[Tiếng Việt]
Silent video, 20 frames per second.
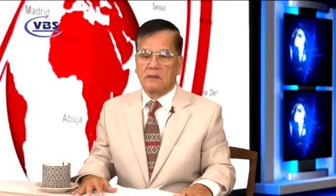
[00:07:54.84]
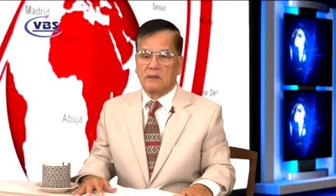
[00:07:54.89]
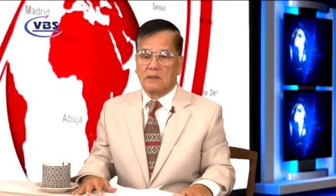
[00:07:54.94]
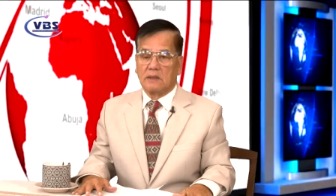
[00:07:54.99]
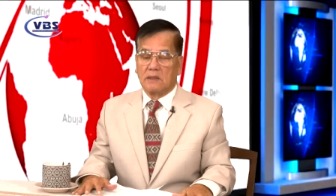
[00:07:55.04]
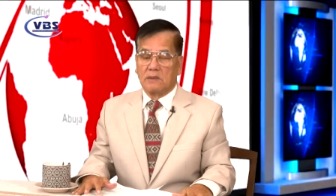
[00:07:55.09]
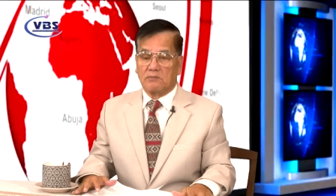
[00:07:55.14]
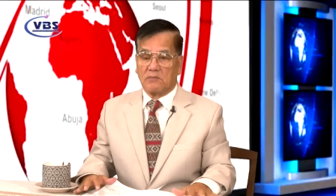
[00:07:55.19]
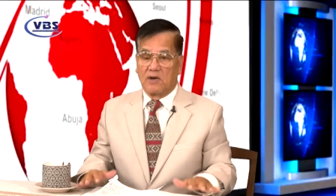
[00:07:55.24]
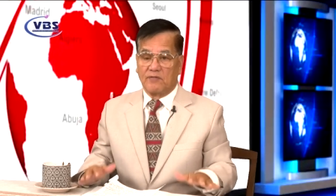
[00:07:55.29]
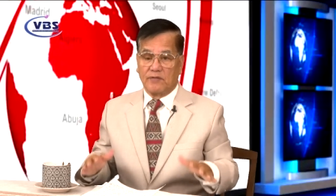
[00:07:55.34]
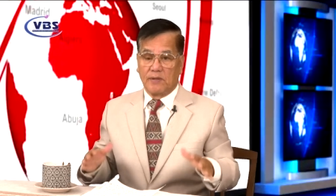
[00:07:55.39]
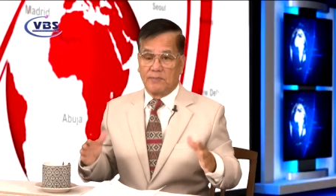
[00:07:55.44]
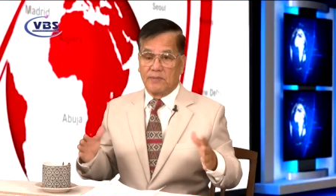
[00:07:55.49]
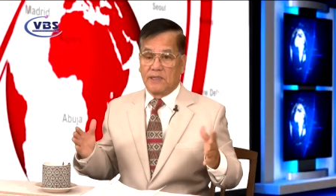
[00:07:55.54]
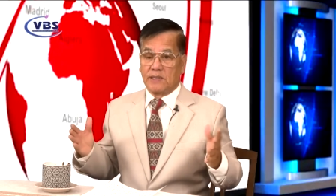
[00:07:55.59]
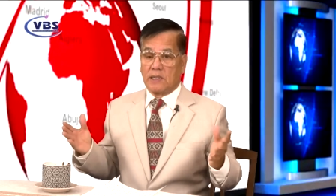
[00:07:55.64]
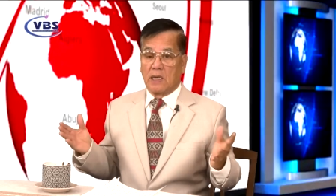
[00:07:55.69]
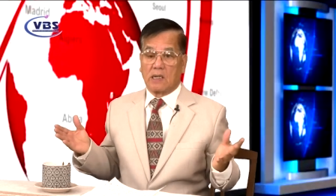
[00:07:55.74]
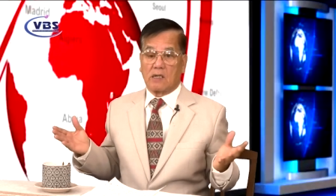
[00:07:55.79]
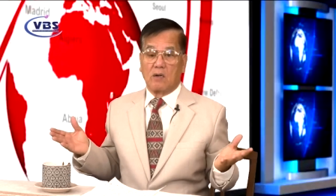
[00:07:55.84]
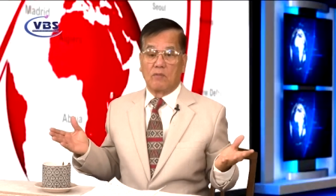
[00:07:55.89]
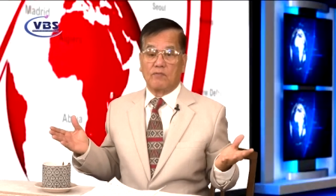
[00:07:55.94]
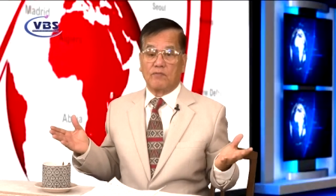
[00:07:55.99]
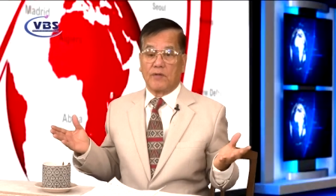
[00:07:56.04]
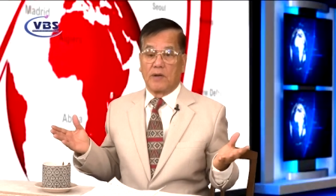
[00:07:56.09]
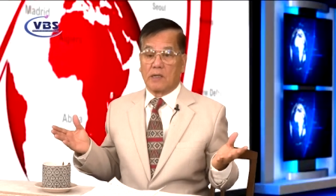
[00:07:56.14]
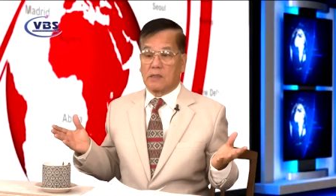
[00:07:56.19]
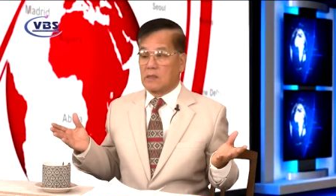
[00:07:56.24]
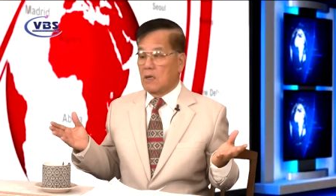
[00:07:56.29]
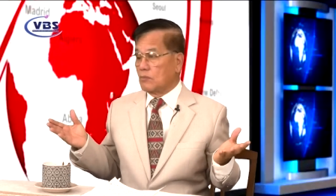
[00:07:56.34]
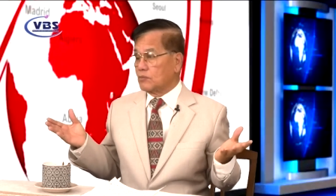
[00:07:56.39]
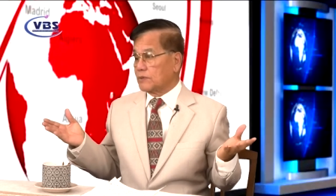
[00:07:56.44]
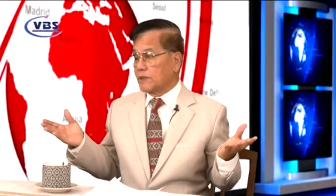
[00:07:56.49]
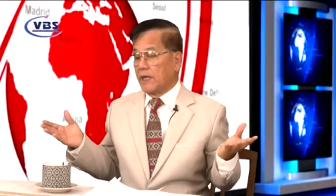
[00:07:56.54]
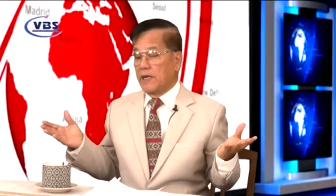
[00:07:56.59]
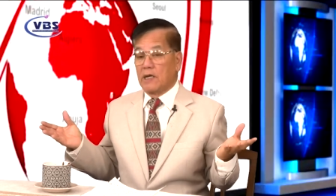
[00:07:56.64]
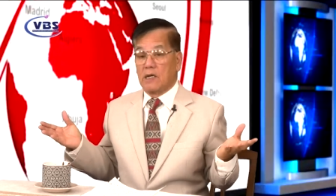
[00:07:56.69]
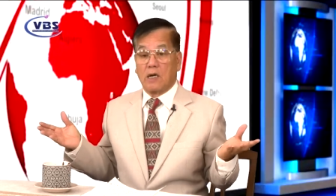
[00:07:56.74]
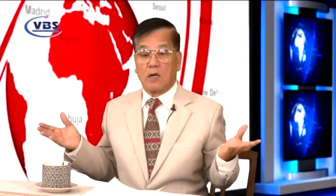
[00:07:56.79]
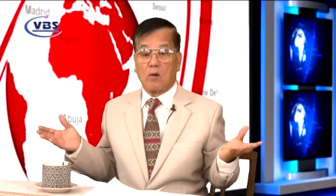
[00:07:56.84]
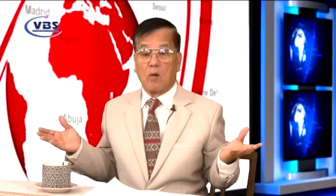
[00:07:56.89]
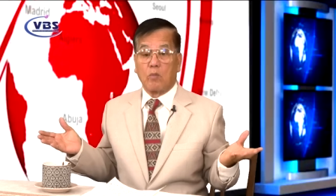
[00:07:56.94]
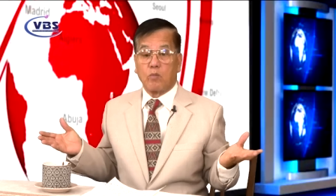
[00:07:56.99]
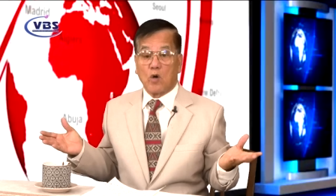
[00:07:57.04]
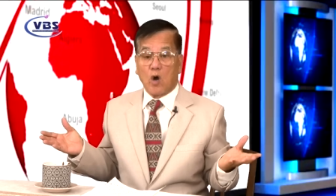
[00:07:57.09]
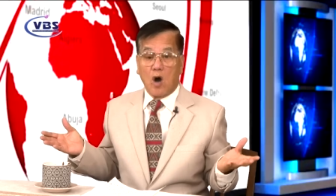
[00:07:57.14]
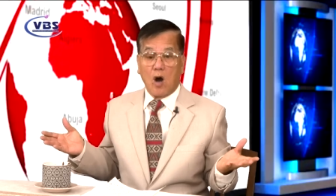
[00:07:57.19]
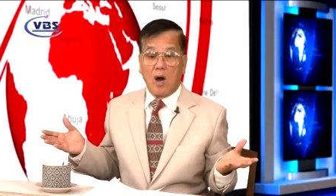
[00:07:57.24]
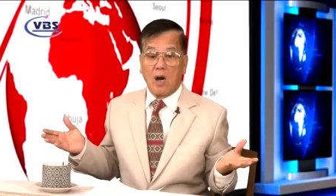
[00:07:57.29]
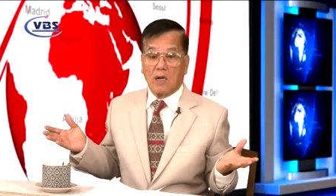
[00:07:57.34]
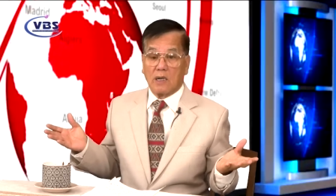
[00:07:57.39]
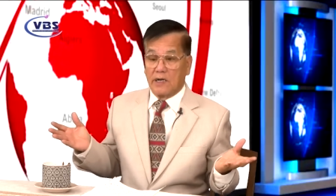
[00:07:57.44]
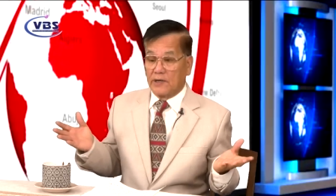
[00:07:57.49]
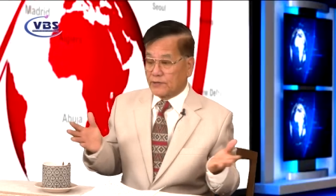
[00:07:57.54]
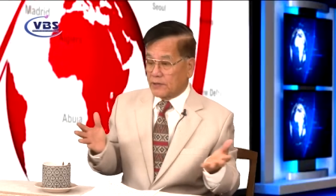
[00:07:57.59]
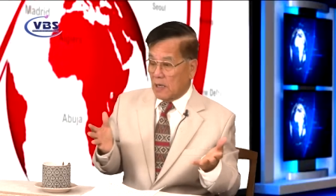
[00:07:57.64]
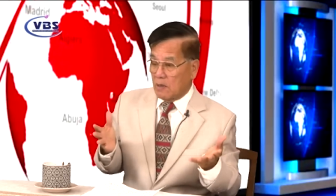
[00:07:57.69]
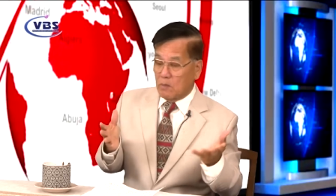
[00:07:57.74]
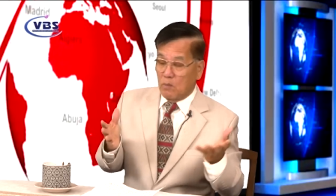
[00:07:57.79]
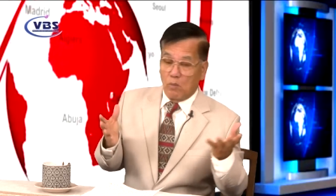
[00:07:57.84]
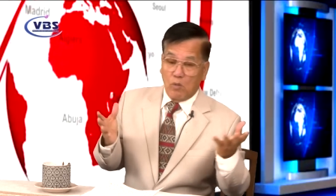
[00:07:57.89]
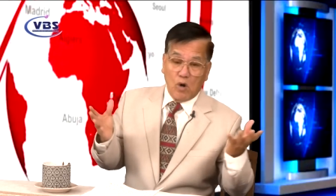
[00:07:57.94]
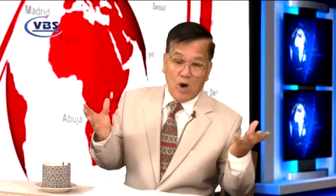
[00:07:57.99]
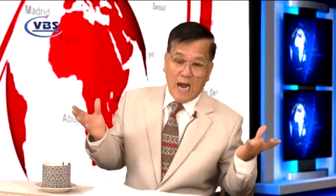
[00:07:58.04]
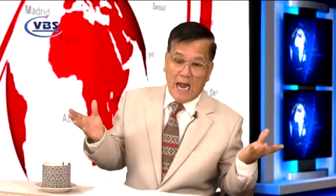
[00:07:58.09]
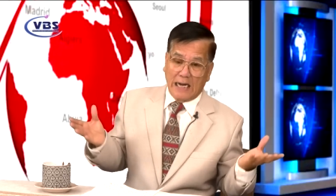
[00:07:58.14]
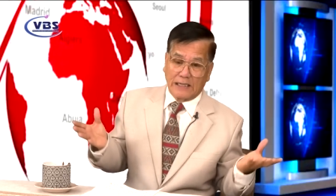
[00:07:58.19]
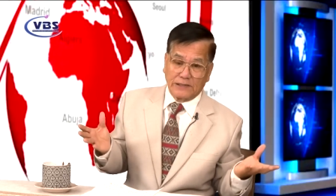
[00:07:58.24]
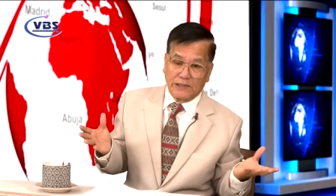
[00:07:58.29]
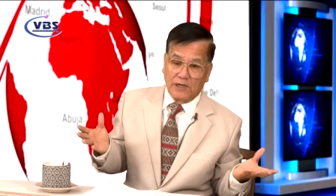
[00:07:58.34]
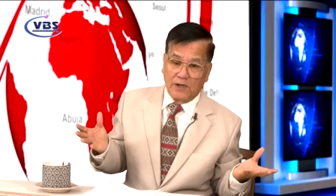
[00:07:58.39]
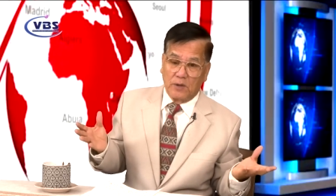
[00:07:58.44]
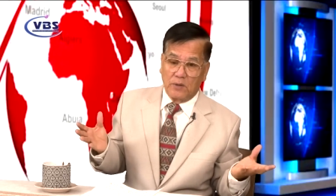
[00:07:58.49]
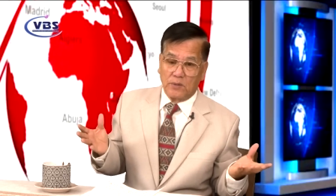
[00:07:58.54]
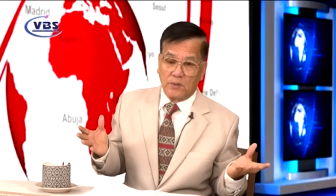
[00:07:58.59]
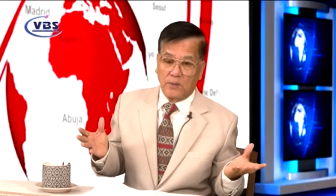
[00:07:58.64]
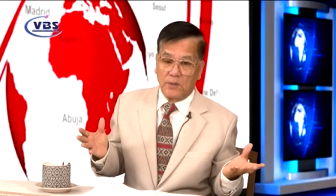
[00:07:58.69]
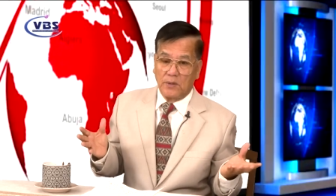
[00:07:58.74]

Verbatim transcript: Bởi vì bây giờ công việc công ty có không có, người ta không mua hàng nhiều.